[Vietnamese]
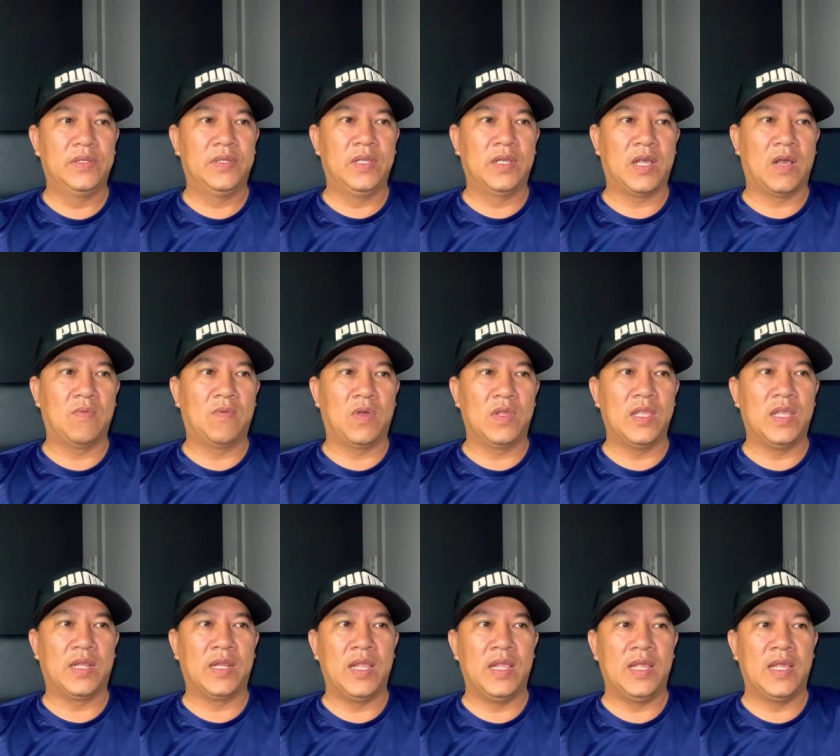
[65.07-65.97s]
chứ không có
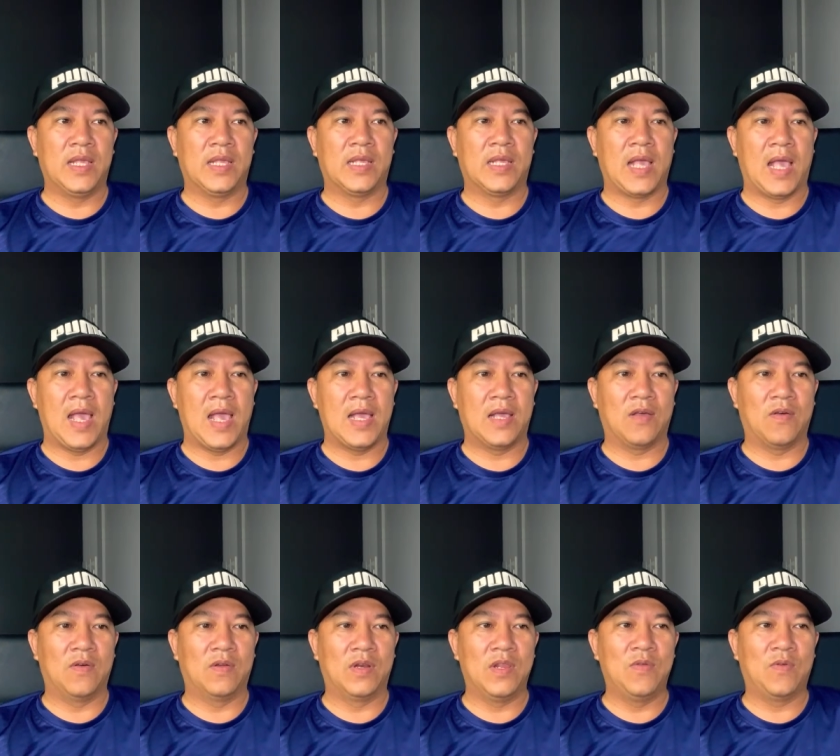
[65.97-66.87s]
việc gì vậy cả
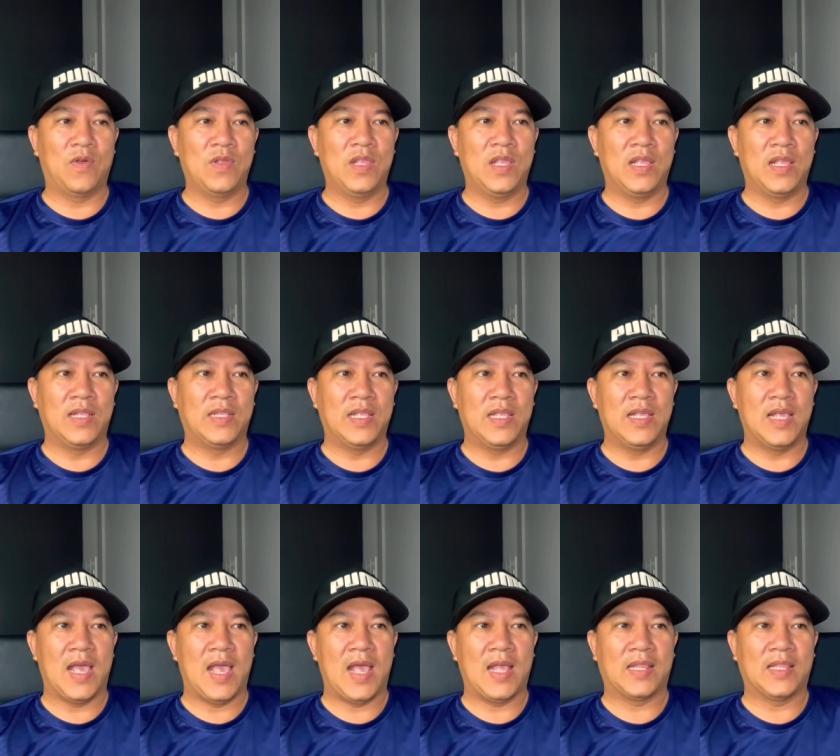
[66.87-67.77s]
còn nếu có gì vậy xảy
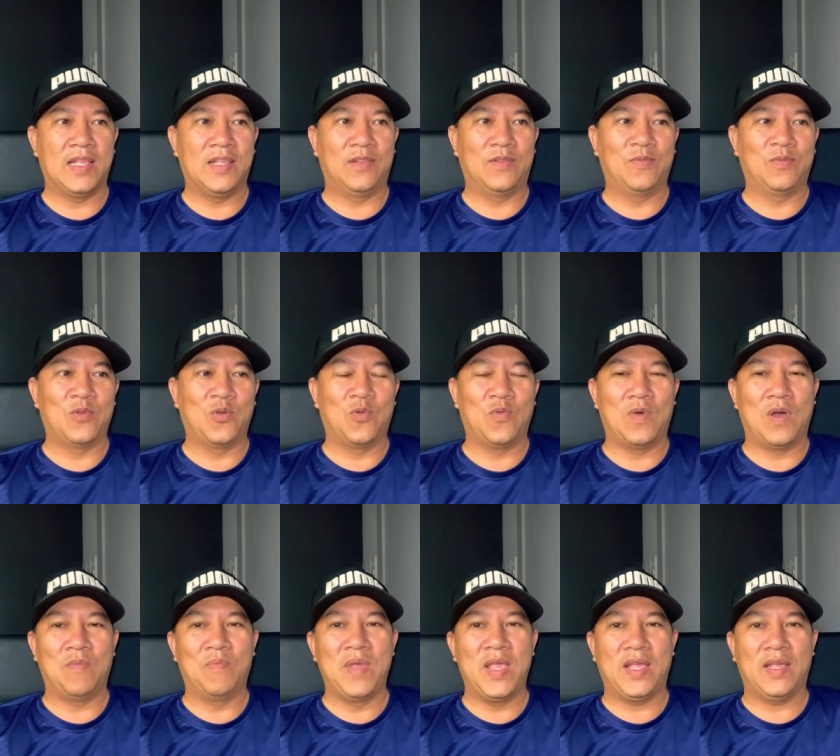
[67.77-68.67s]
ra thì chúng tôi
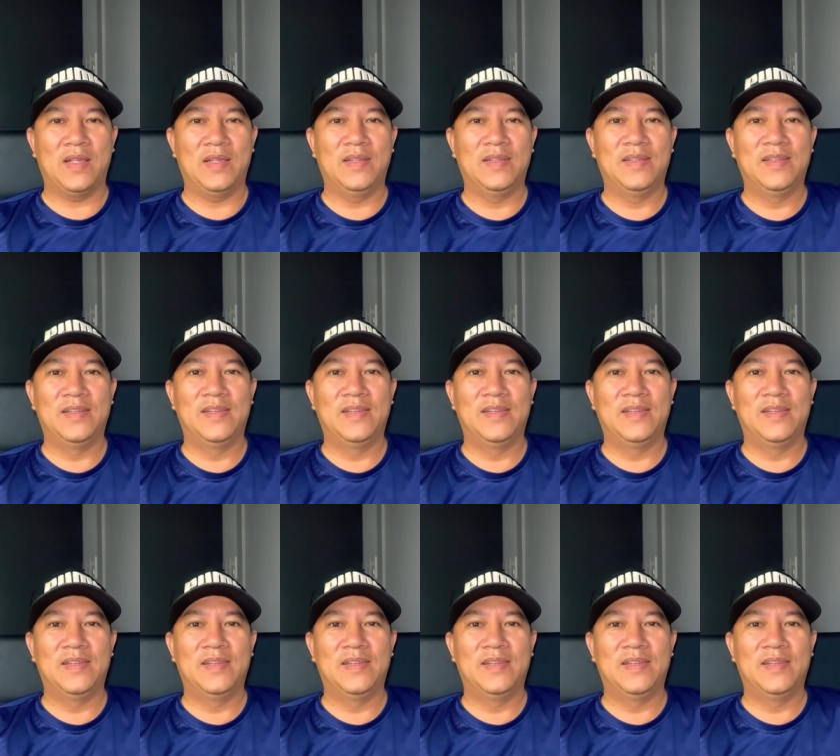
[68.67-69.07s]
cũng không biết